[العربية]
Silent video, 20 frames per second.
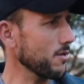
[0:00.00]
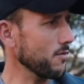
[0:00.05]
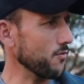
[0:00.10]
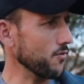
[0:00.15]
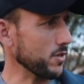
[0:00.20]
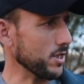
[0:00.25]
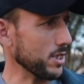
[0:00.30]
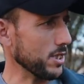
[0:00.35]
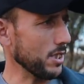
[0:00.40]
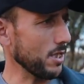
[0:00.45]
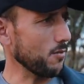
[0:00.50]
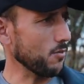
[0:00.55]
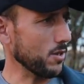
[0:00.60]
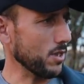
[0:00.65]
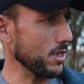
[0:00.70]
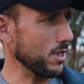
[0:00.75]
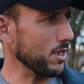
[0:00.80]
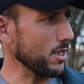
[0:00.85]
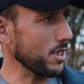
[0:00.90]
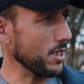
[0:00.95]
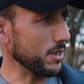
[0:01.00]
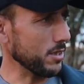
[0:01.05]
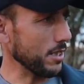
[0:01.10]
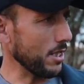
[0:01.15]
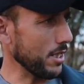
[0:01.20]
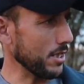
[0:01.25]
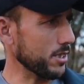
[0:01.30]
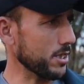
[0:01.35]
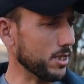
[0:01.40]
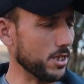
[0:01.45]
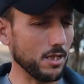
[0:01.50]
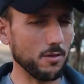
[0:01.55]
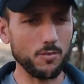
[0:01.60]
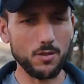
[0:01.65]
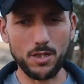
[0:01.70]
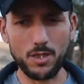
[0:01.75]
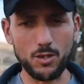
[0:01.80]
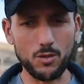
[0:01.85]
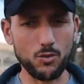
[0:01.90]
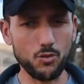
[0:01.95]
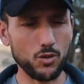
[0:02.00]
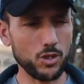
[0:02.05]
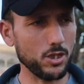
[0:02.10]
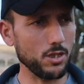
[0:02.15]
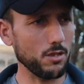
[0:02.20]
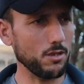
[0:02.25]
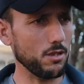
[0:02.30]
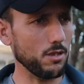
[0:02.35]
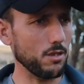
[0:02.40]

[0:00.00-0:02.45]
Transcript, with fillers: في الشتاء ما اللي طاحت الشتاء ما كيدوش